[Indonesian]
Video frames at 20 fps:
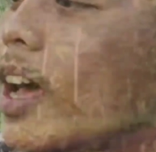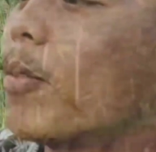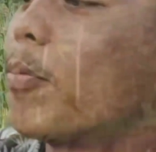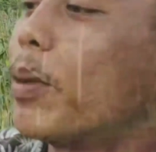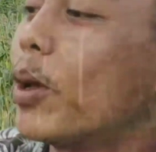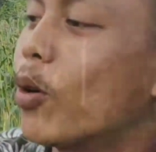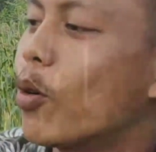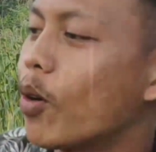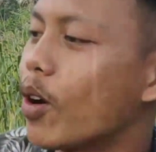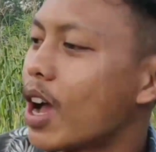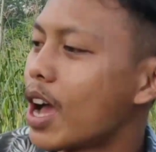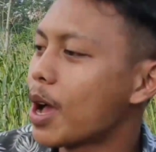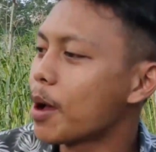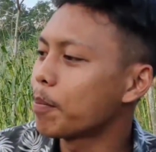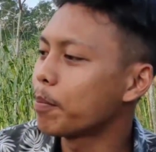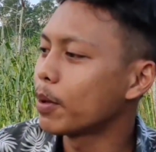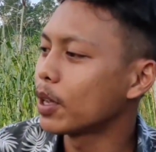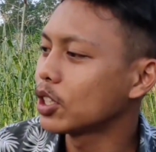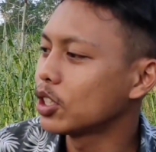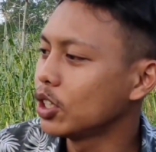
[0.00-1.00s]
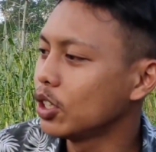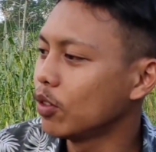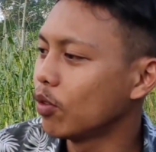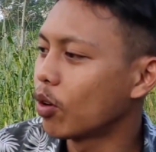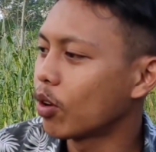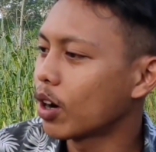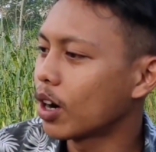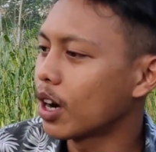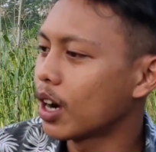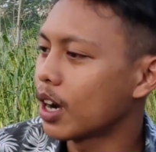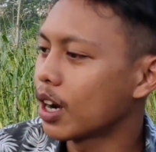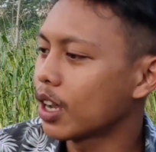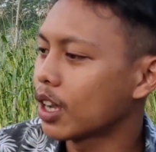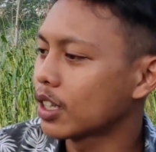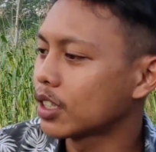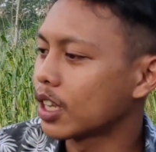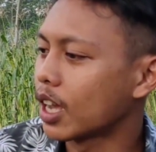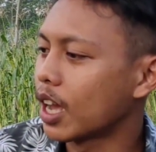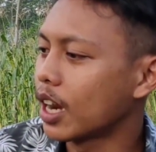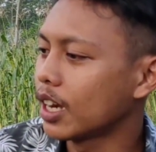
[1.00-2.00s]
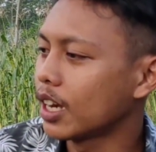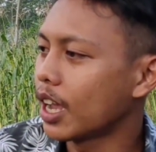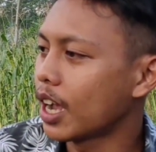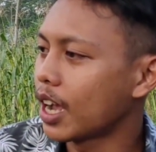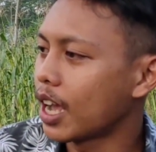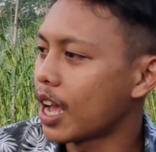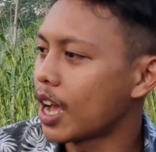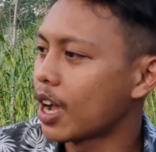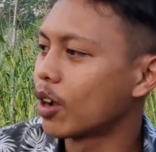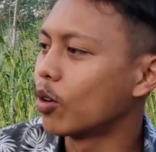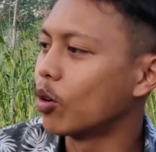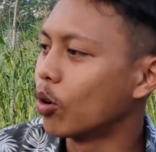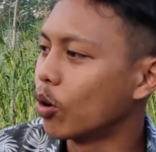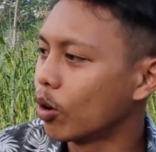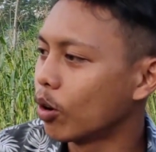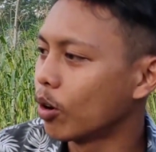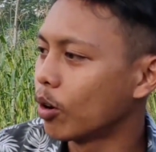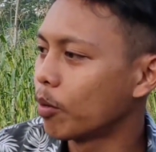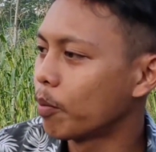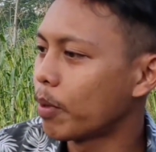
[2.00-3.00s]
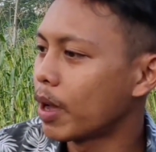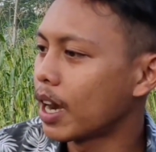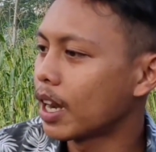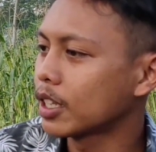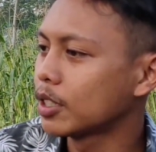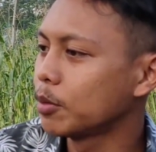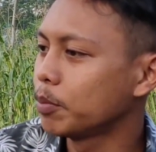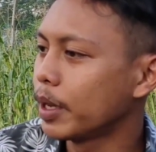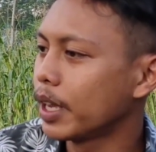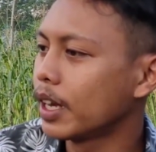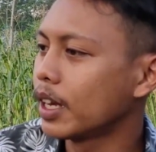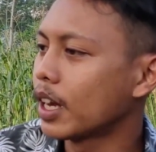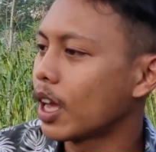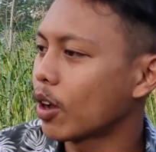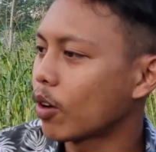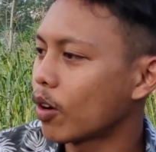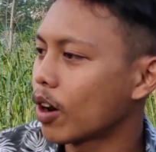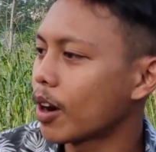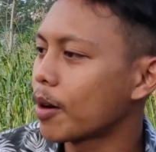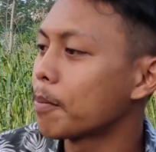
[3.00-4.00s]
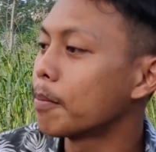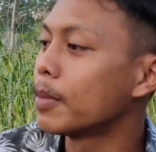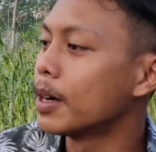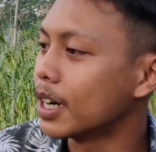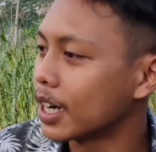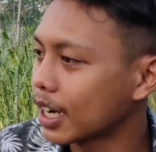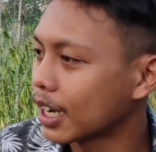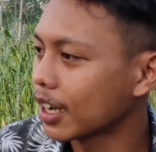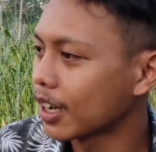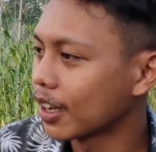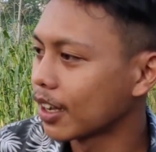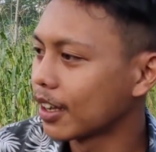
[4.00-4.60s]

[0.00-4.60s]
Lah bingung apa sih wong ora ana kerjaan yang nganggur, palasi penak ora remek,